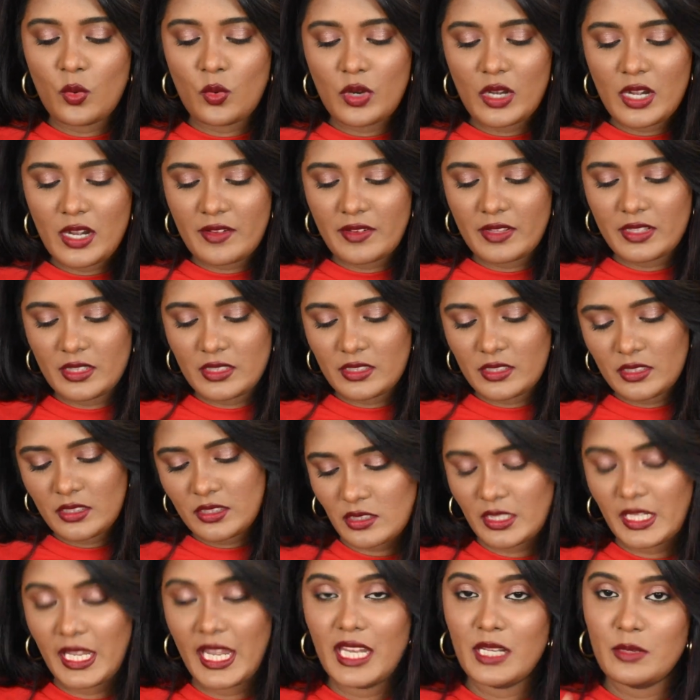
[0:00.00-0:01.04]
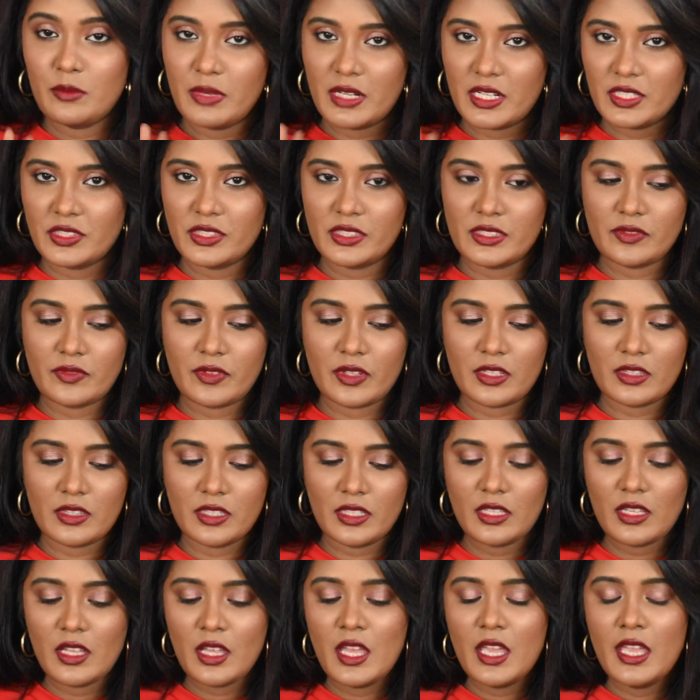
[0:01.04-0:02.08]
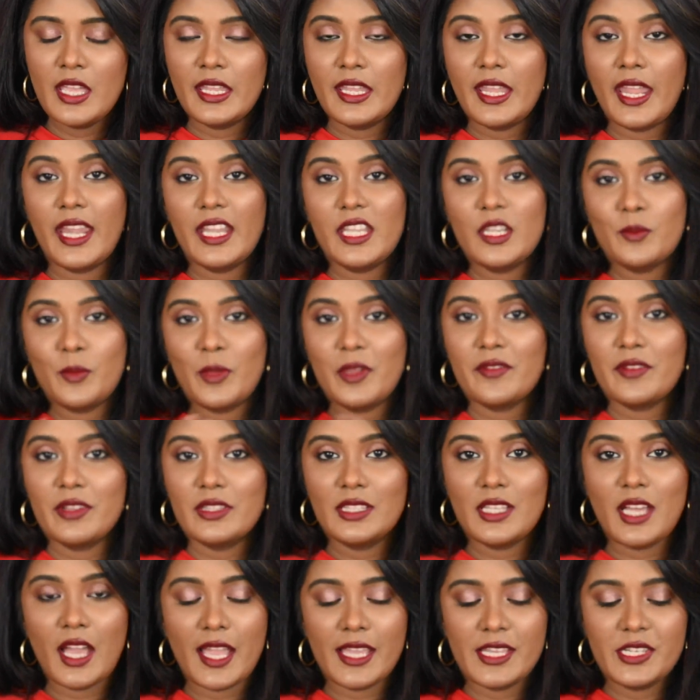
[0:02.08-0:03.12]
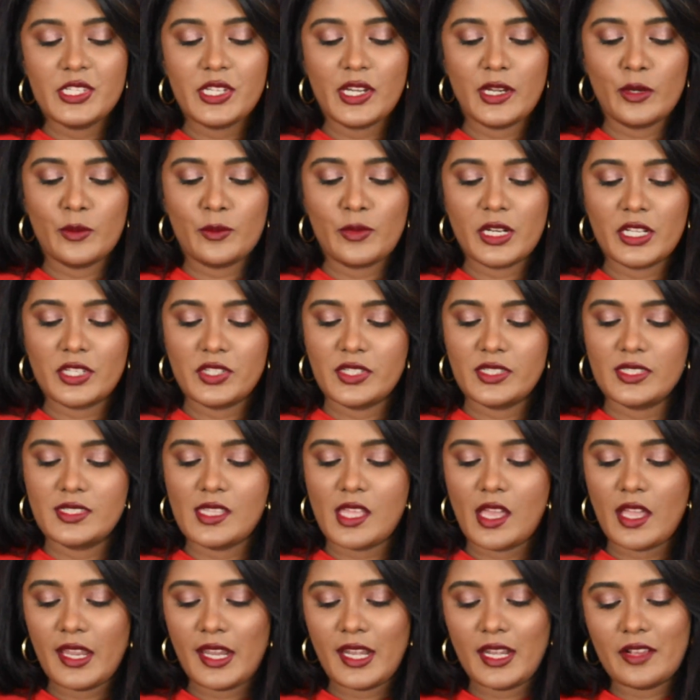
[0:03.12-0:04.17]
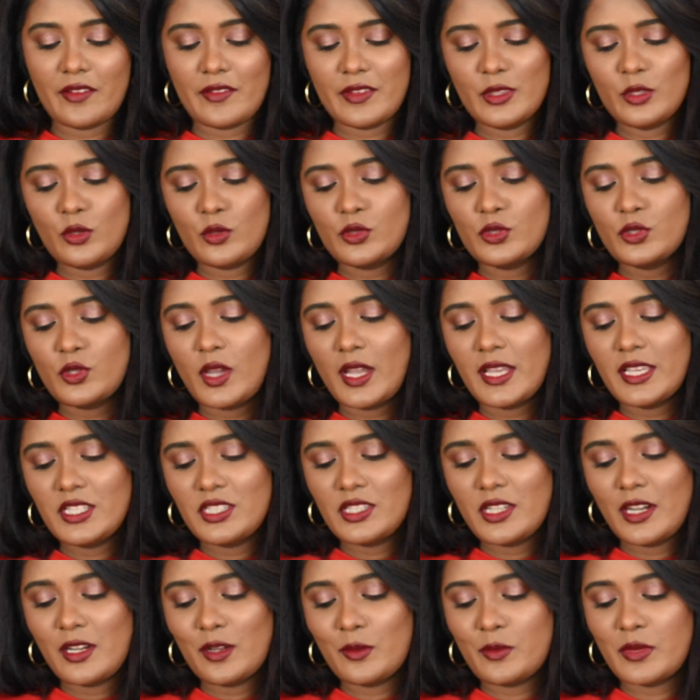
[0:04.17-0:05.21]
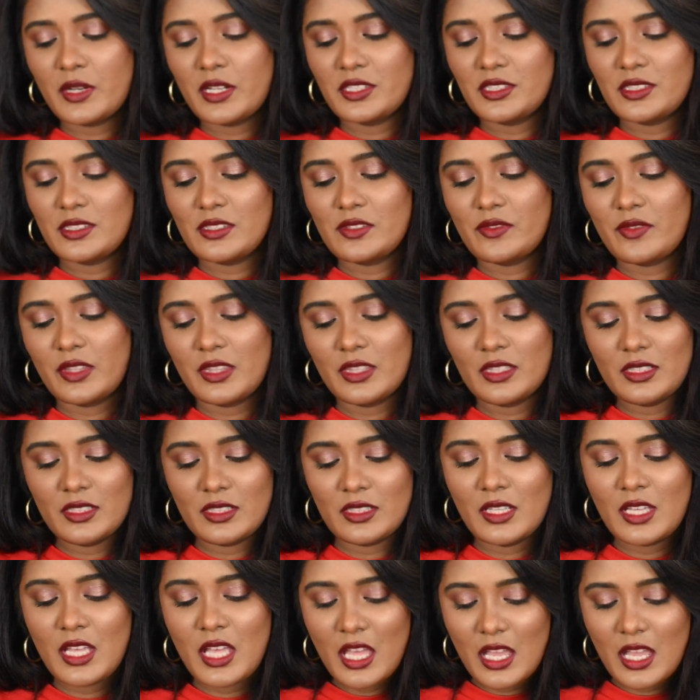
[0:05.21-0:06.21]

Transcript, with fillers: உள்ளே வந்து எயிட் ப்ரஷஸ் வருது எயிட்டுமே வந்து ஐ ஷேடோ ப்ரஷஸ் தான் எனக்கு வந்து கொஞ்சம் ஐ ஷேடோ ப்ரஷஸ் வந்து